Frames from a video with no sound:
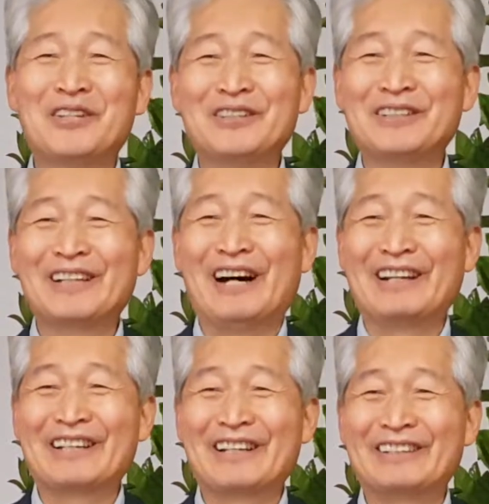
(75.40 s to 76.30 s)
듣는 게
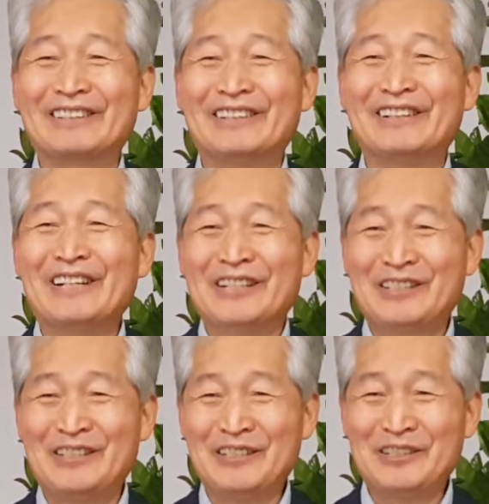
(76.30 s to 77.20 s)
아니에요.
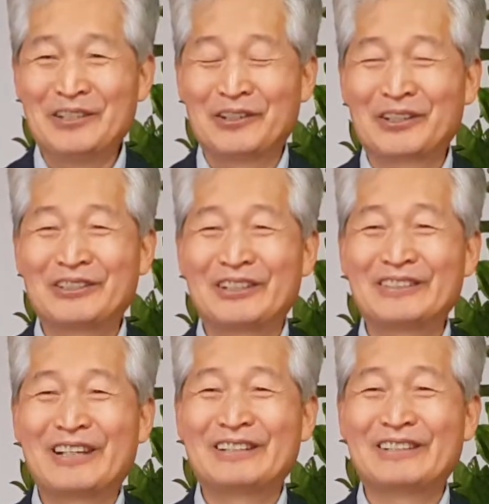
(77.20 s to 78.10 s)
진정으로
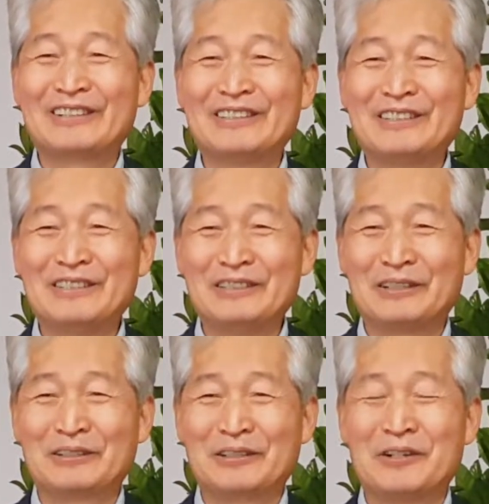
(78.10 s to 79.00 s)
들었다는 거는
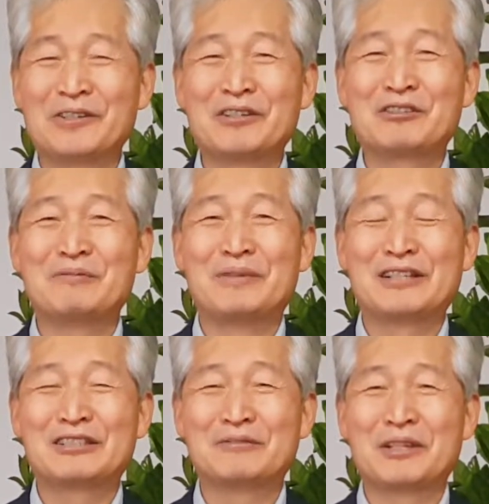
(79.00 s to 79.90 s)
진정으로 예수님
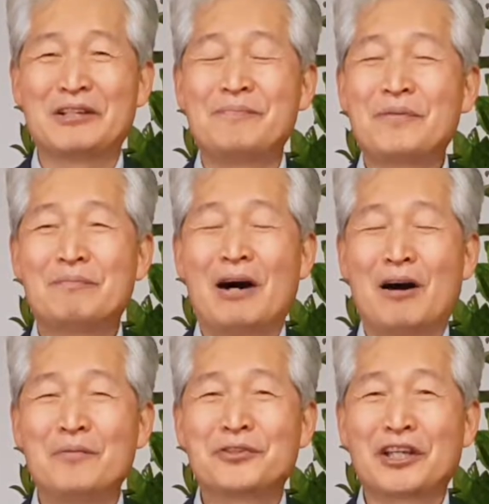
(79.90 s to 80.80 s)
말씀이
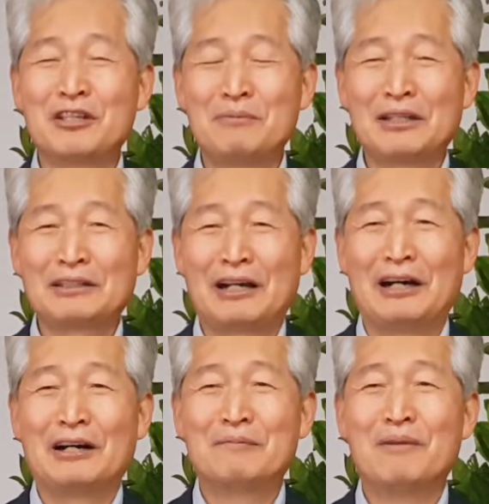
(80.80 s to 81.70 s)
마음속에 임했다.